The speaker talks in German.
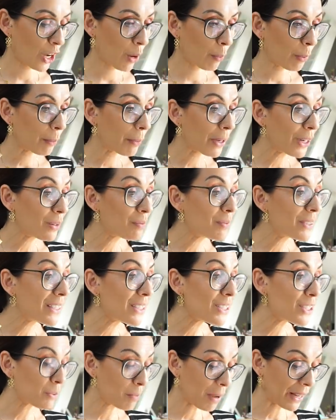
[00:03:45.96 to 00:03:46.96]
Schauen wir mal, ob dir
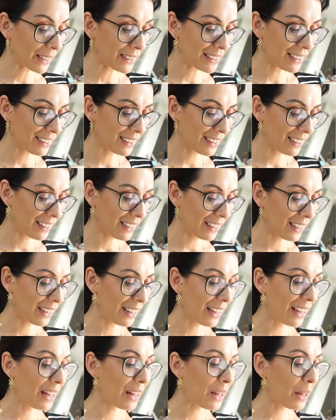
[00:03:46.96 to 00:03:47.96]
das schmeckt.
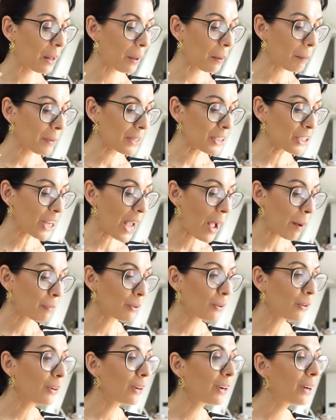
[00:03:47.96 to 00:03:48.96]

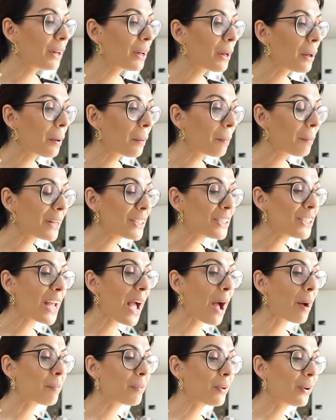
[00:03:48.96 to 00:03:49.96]
Mangiamo,
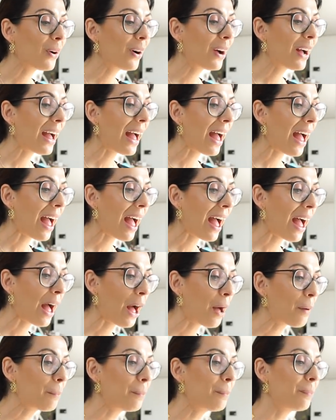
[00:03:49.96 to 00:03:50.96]
mangiamo.
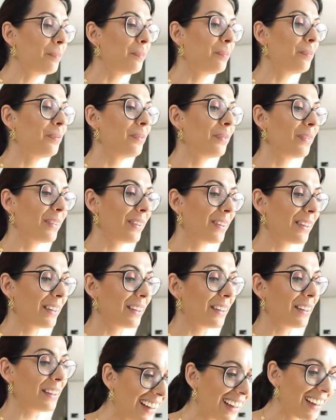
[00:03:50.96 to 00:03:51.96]
Am.
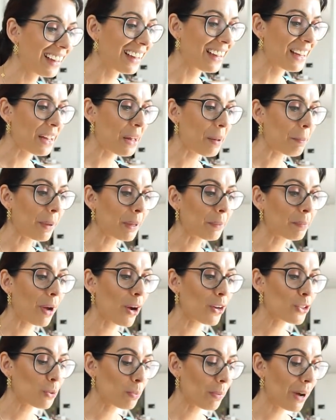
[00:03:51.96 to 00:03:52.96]
Macht
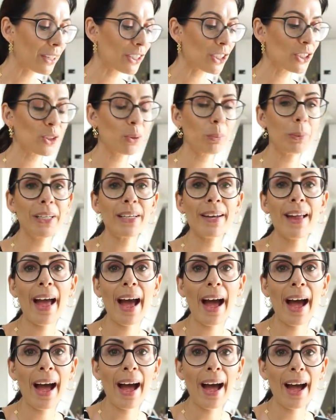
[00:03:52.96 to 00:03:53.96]
man automatisch so mit, ne?
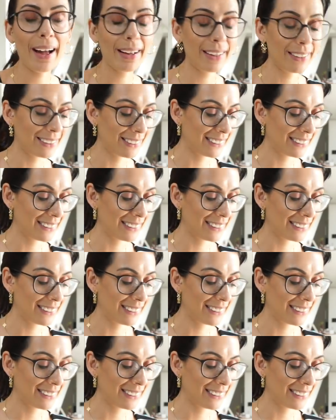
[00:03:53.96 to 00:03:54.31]
Ah.